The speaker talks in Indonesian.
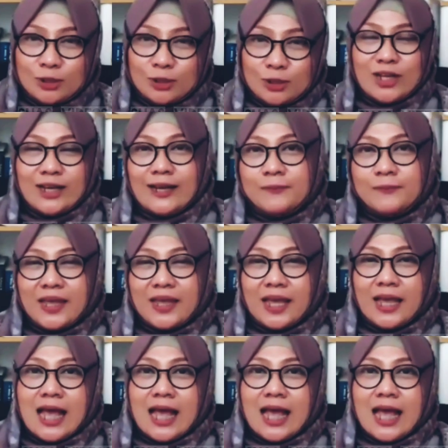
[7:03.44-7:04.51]
maksud saya
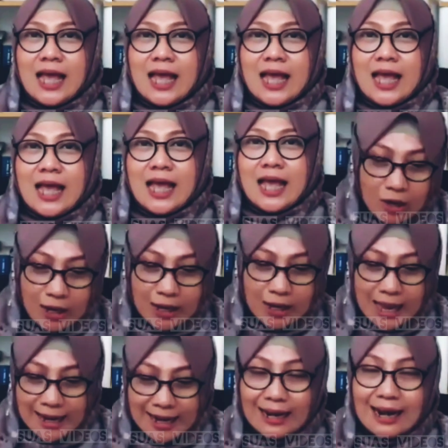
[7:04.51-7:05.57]
ya atau
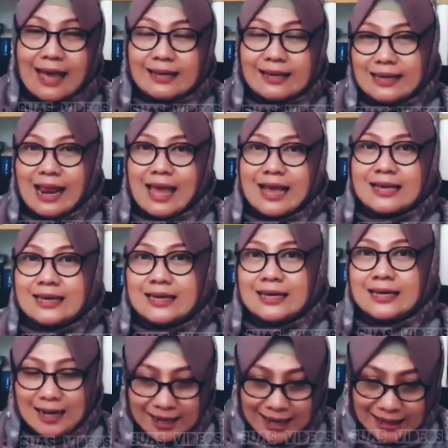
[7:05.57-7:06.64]
kalau anak
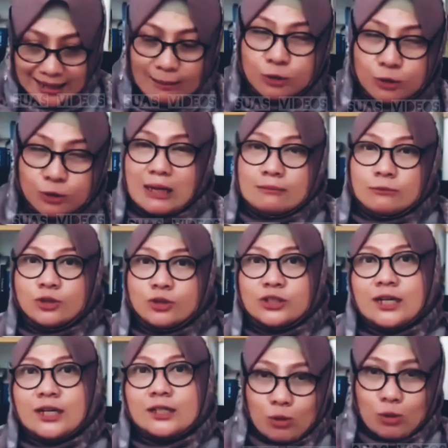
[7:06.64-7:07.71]
laki-laki lihat ibu
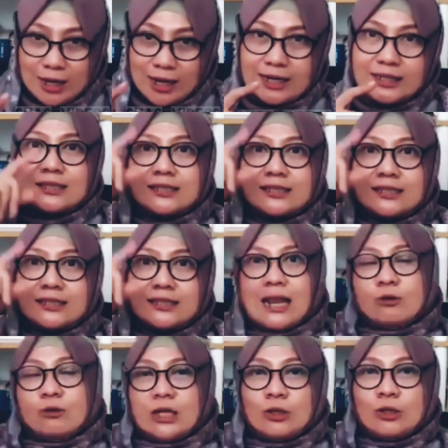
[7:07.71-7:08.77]
sambungnya suaranya
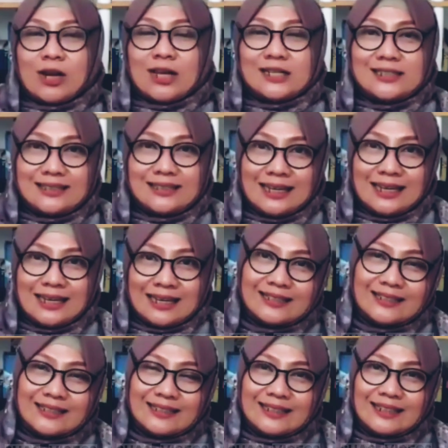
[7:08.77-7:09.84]
selalu intonasi
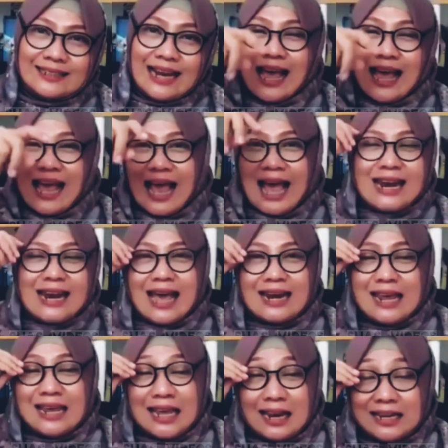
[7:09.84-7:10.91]
tinggi nah
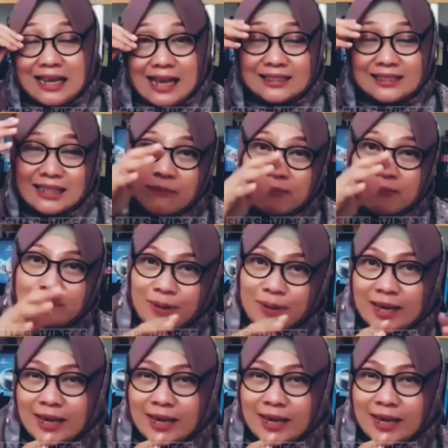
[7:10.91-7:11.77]
anak-anak yang di SMP